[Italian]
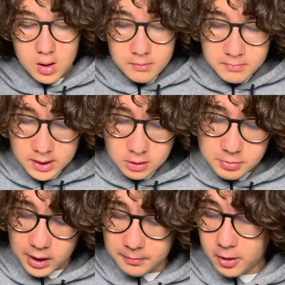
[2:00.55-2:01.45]
Ma io
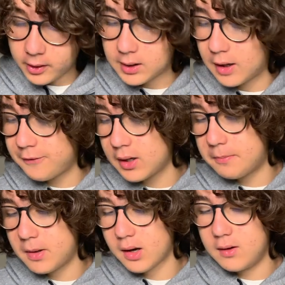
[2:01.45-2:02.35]
per le porte alla fine
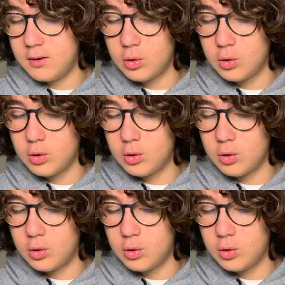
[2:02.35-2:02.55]
per i video